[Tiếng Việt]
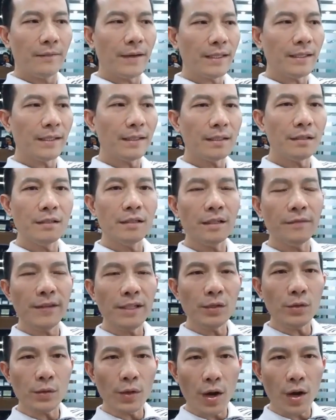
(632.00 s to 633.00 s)
Vậy thì từ cái
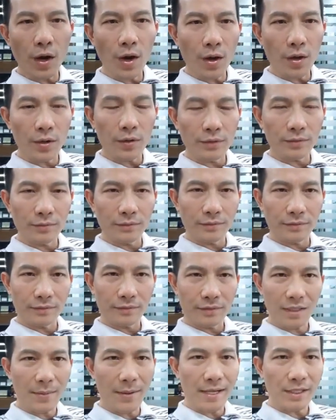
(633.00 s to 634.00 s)
ví dụ đó,
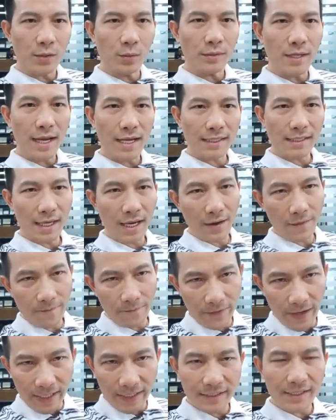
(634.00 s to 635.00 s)
các bạn chúng ta sẽ
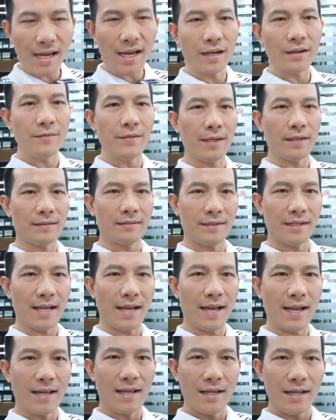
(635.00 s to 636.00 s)
viện sang cái việc
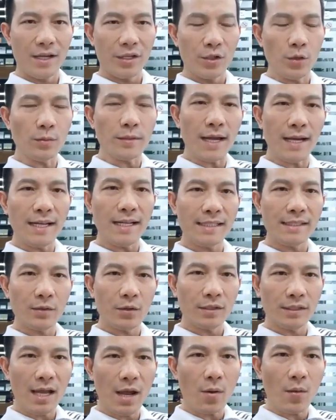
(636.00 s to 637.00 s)
là chúng ta đi
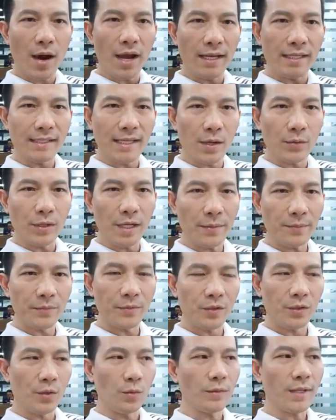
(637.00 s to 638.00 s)
ra ngoài giao tiếp,
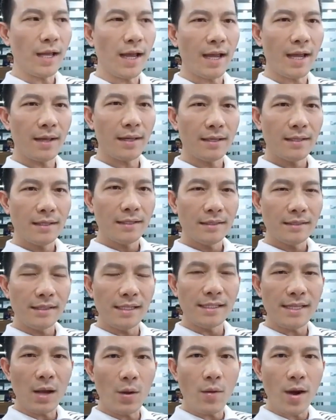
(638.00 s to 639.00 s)
chúng ta
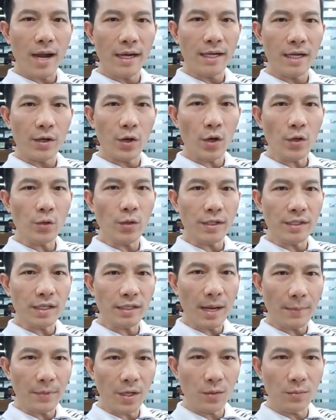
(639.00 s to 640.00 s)
đi ra ngoài để nói chuyện
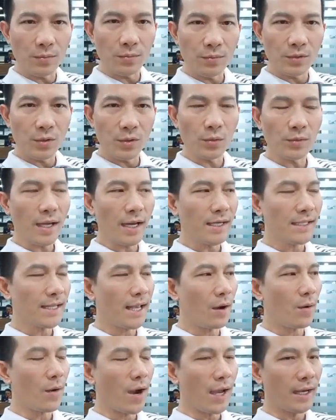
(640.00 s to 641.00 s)
trước đám đông, chúng ta đi
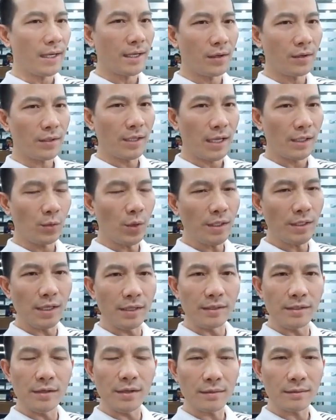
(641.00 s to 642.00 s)
ra ngoài để có thể thuyết
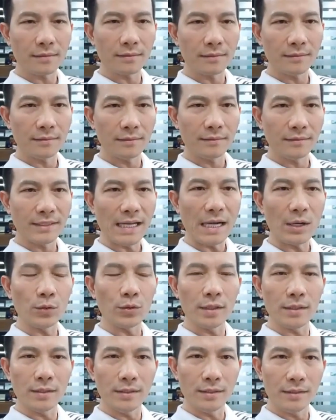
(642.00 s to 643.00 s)
trình trước nhà
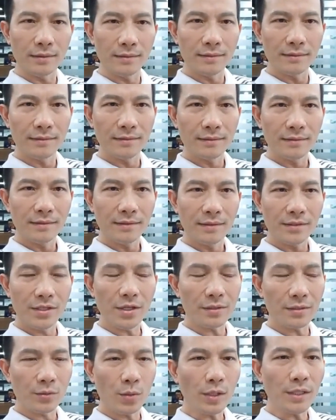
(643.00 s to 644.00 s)
đầu tư,
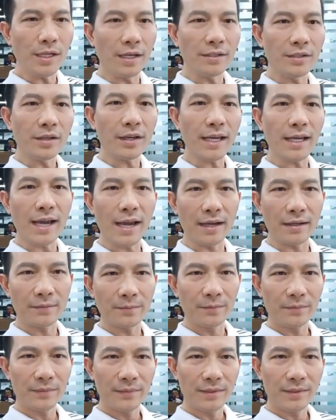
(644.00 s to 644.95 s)
thuyết trình trước khách hàng.